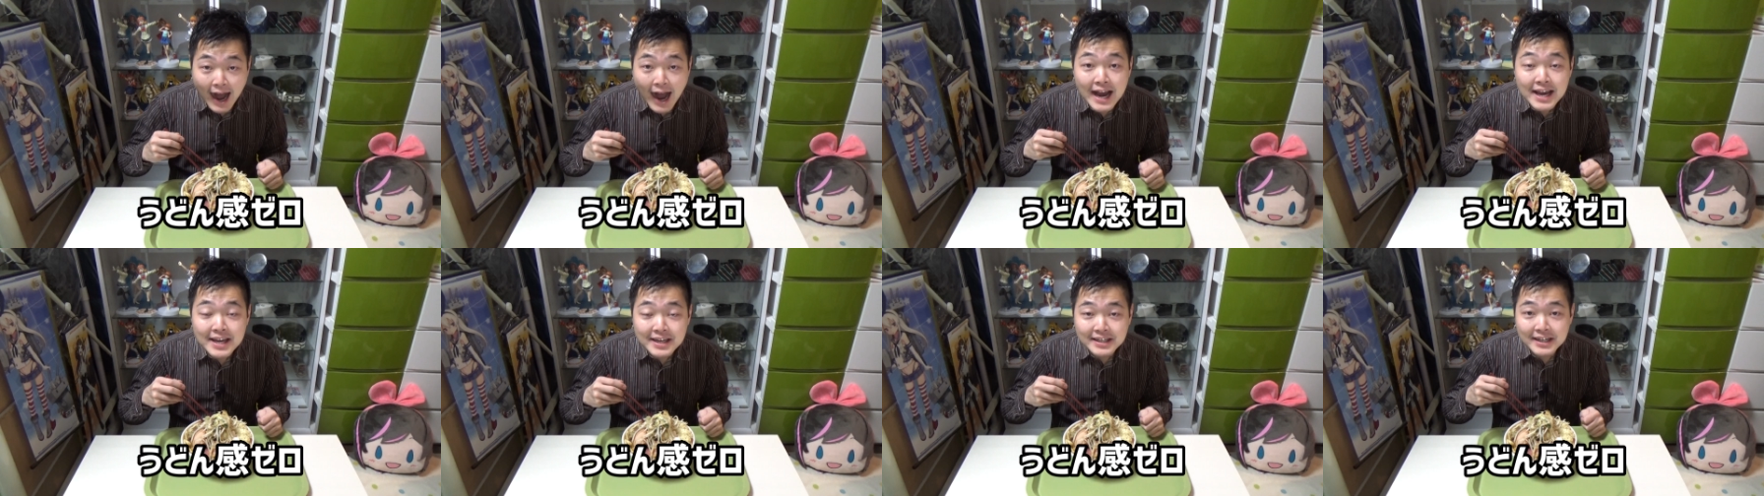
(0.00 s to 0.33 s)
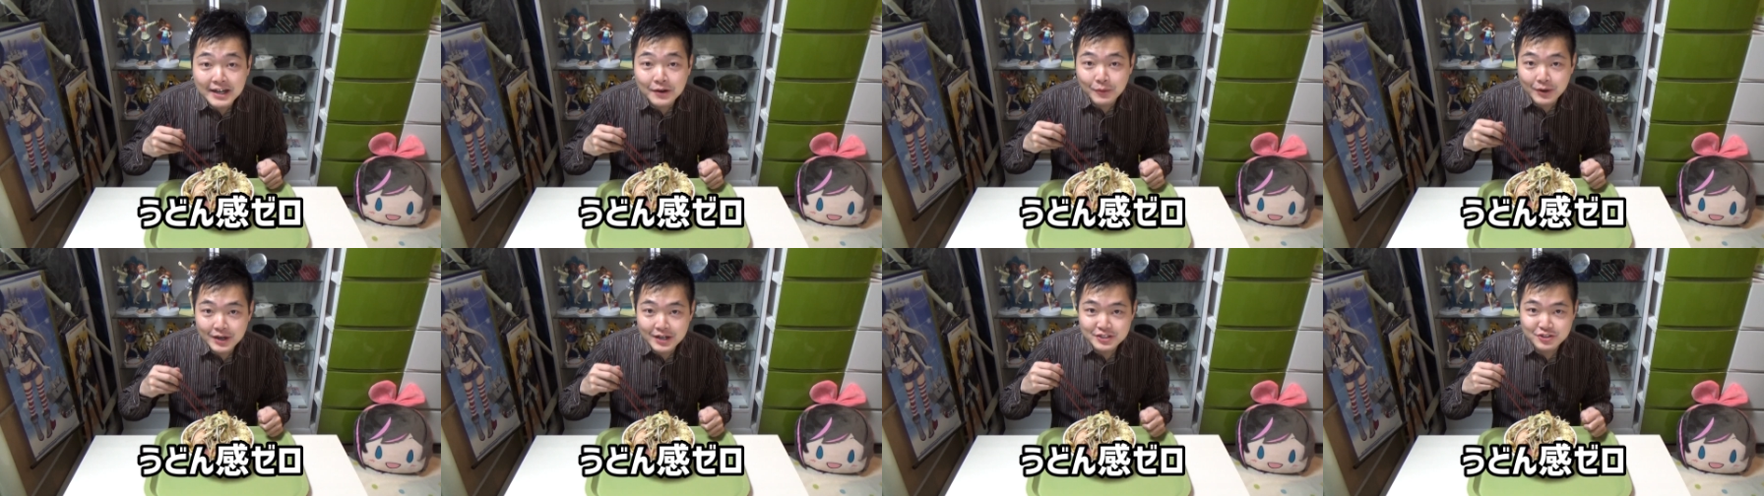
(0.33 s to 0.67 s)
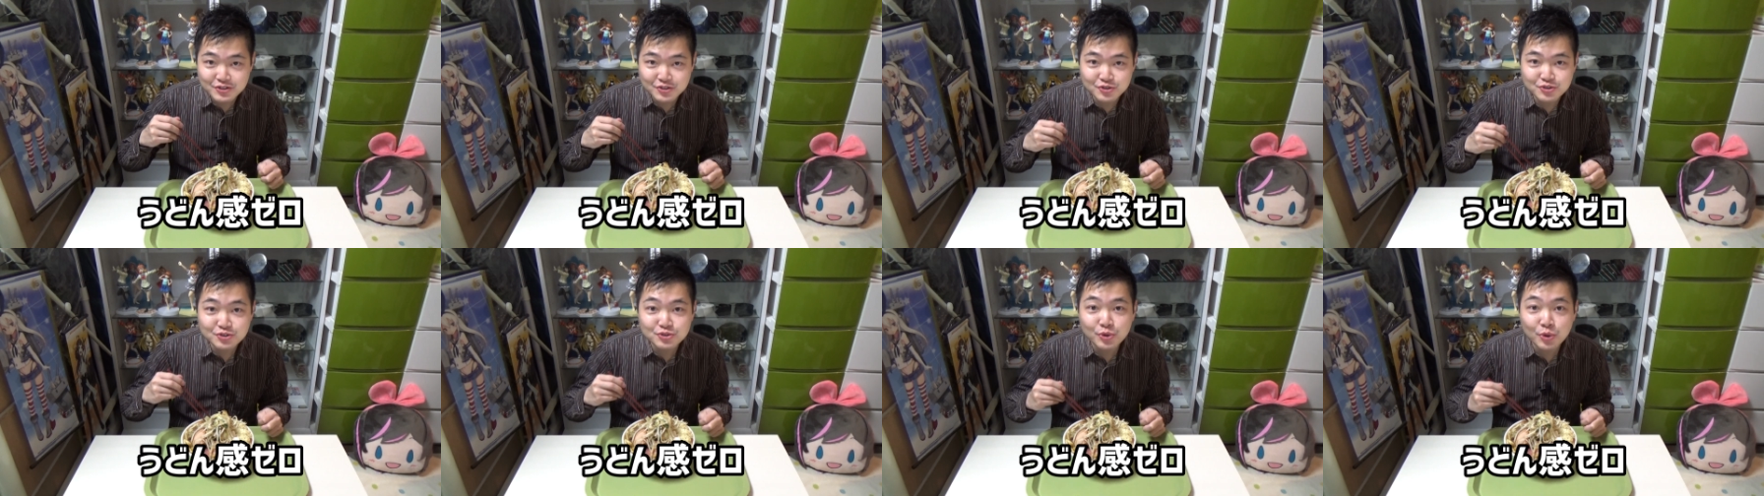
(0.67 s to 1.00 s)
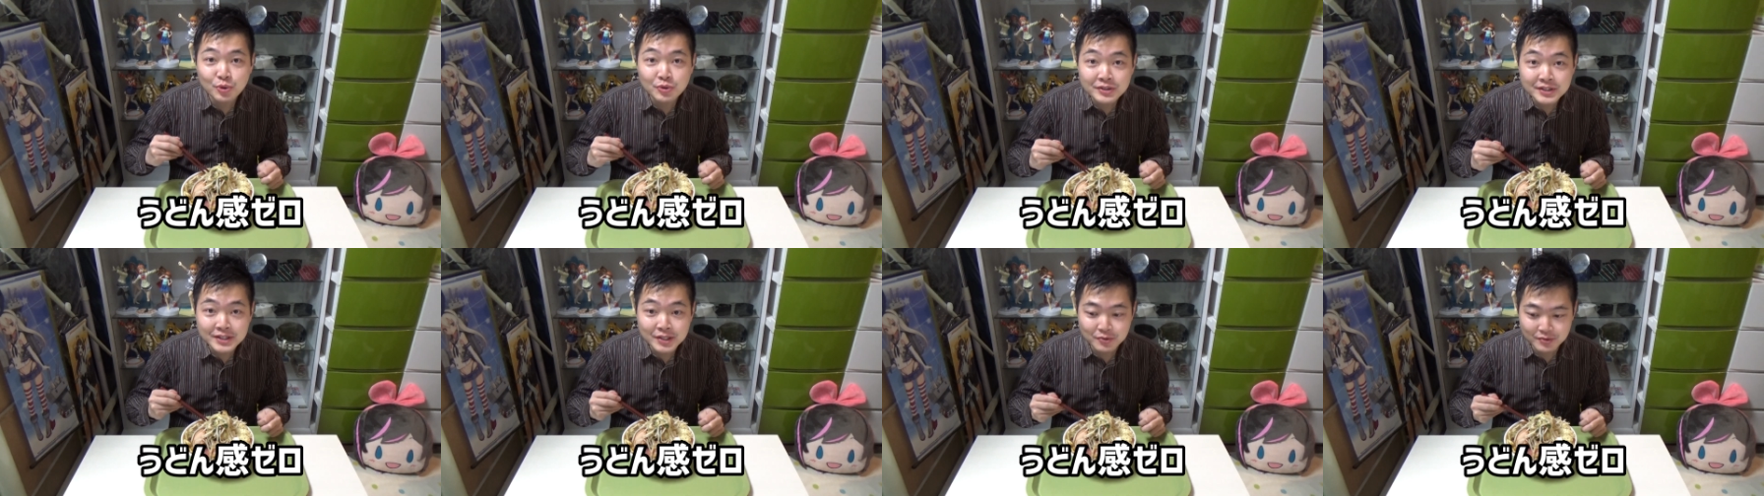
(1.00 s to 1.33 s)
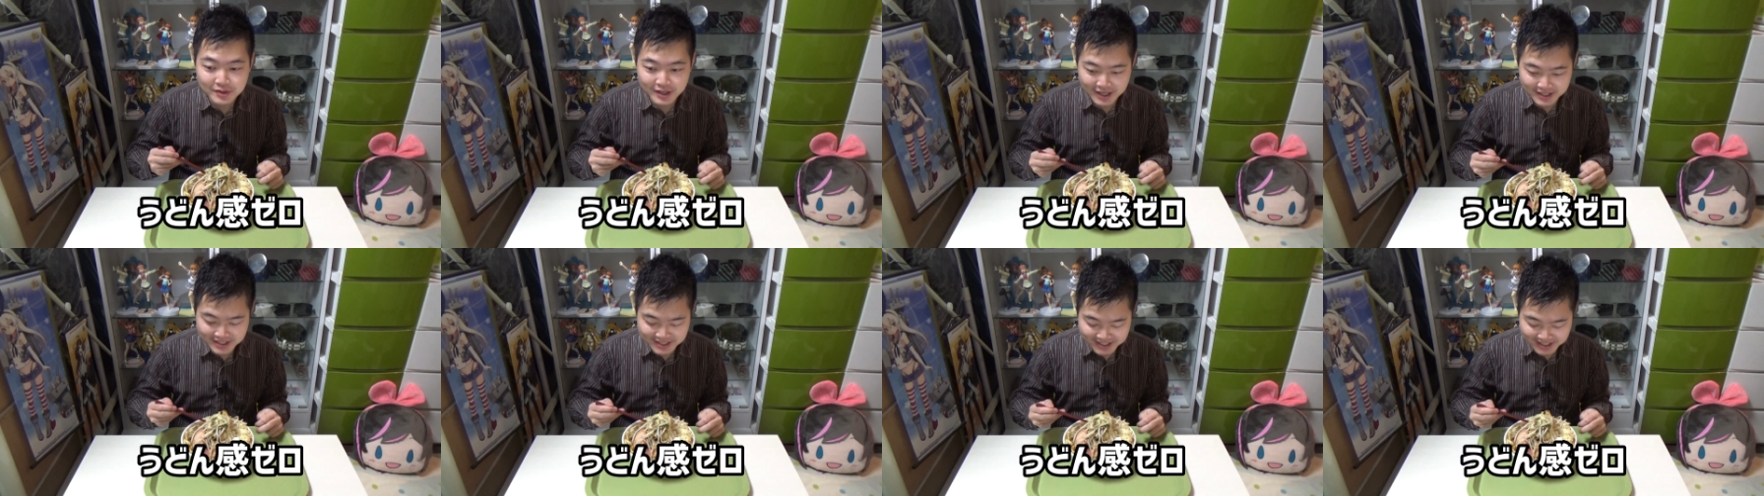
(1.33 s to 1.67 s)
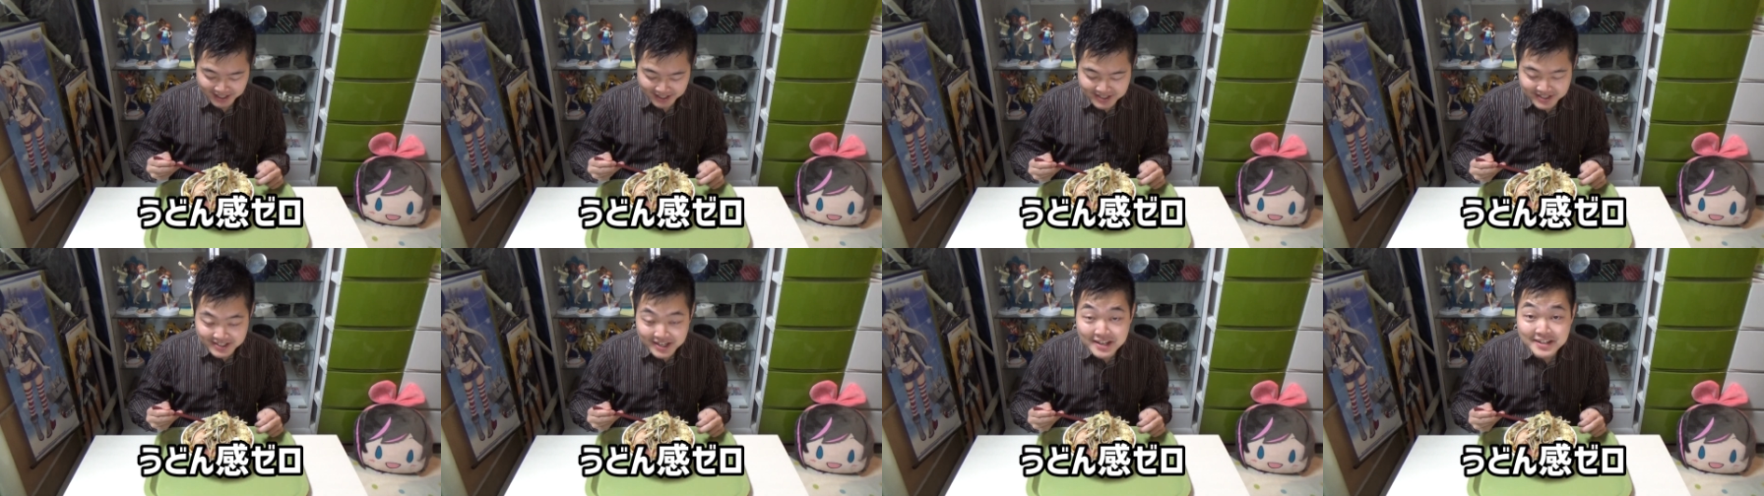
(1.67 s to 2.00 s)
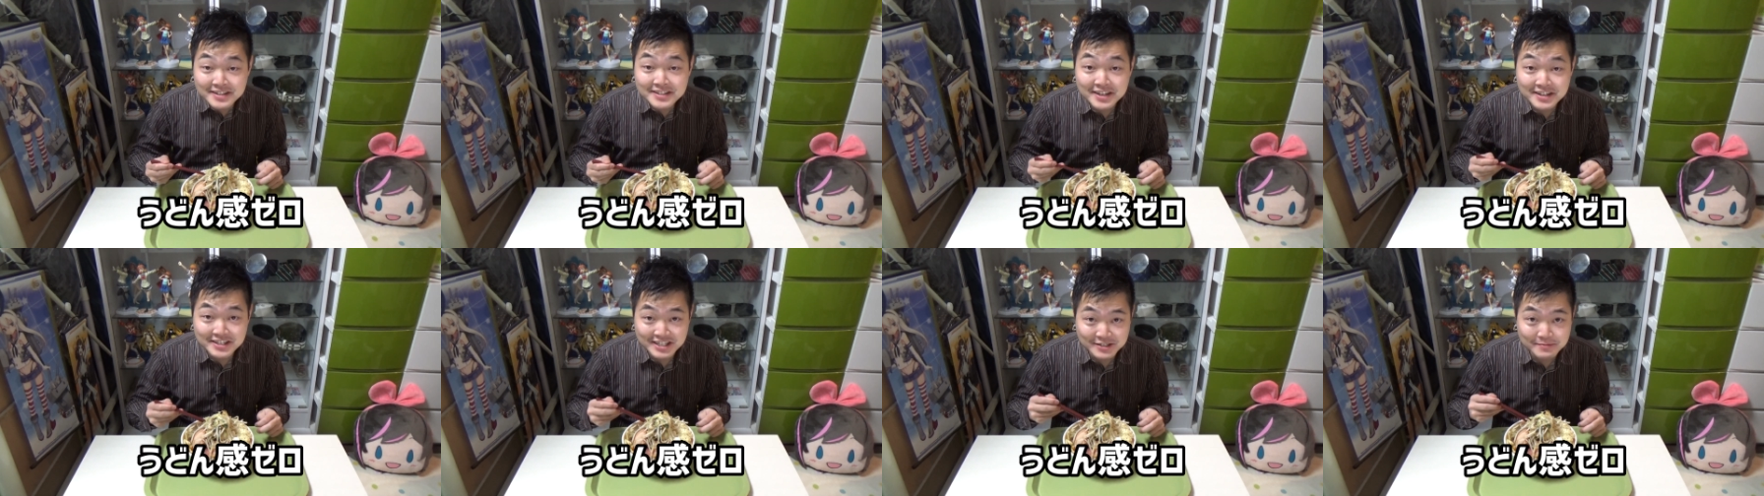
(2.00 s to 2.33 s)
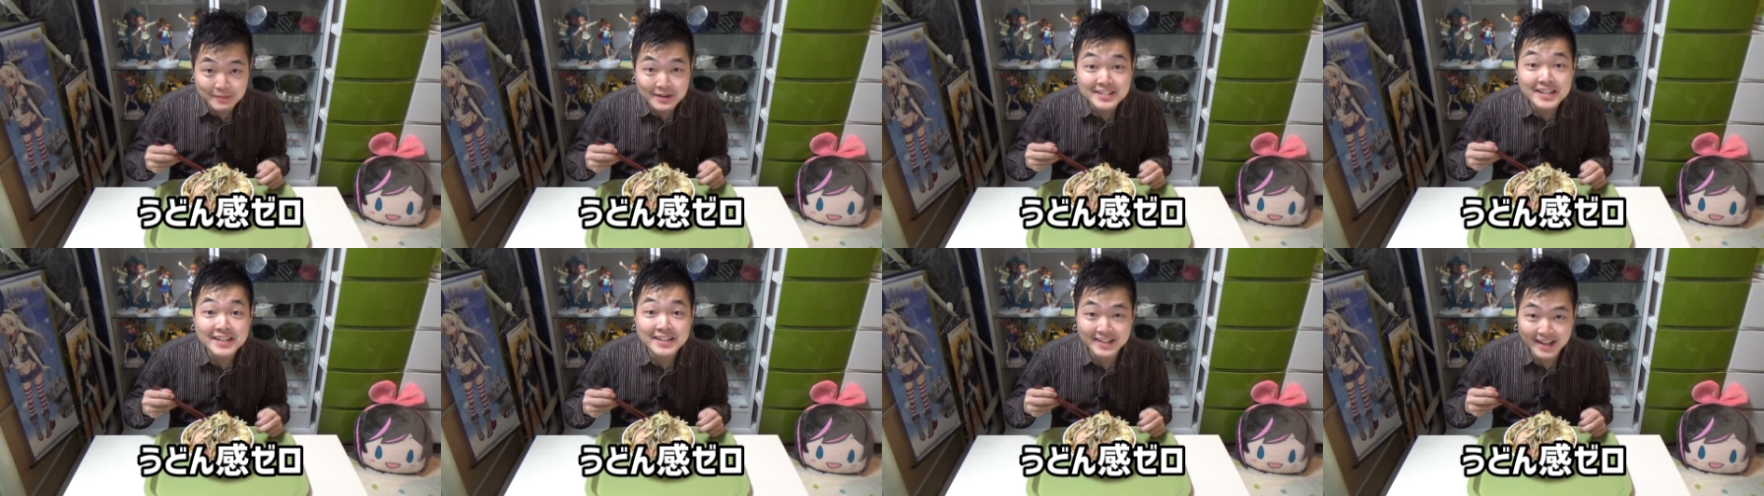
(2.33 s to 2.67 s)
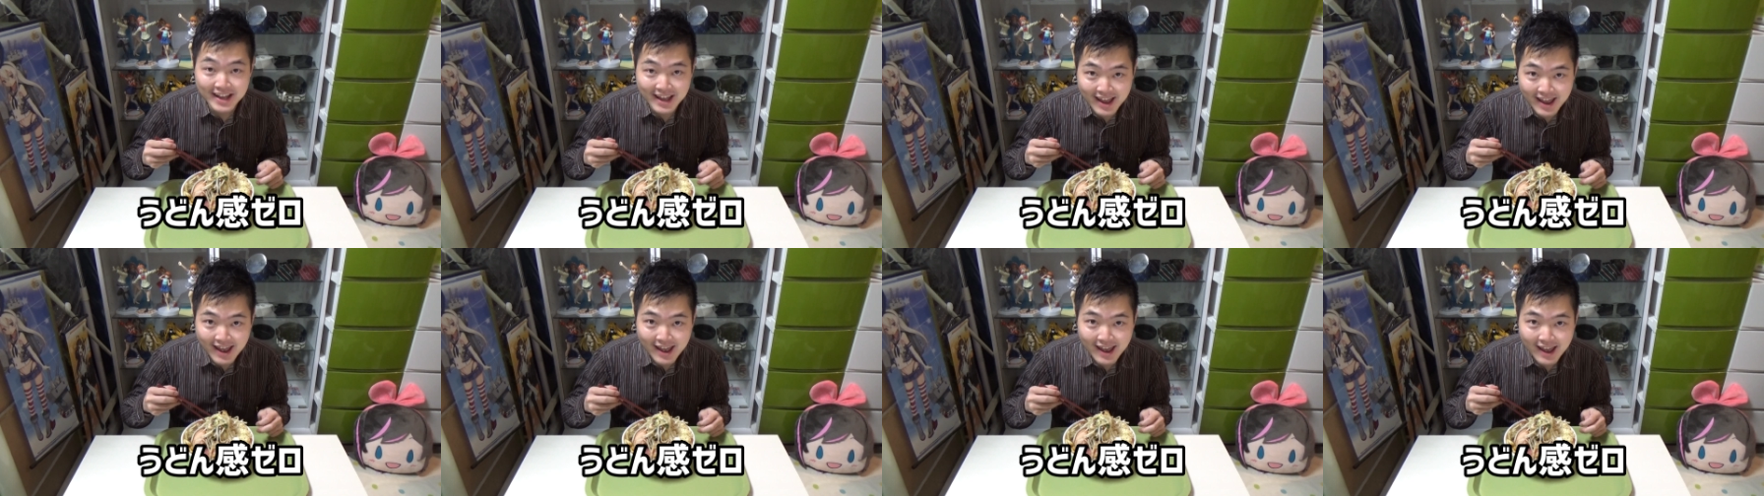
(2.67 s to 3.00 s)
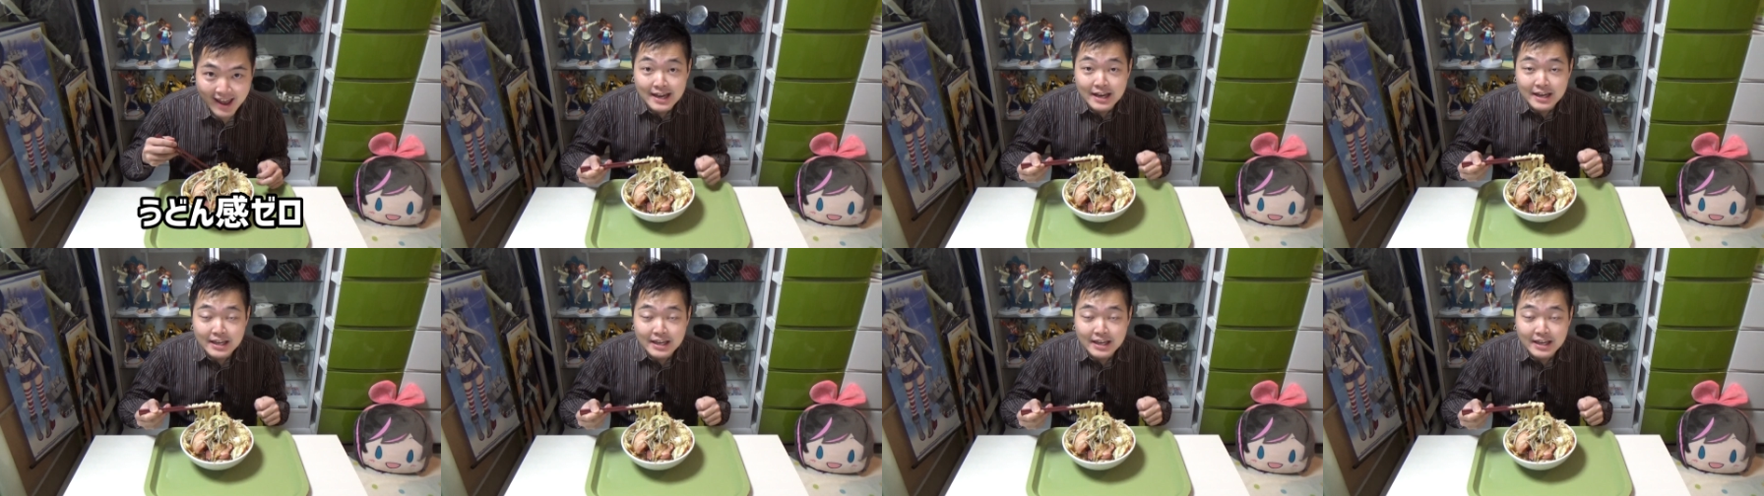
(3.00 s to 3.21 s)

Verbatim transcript: 相変わらずうどんっていう感じが全然しませんね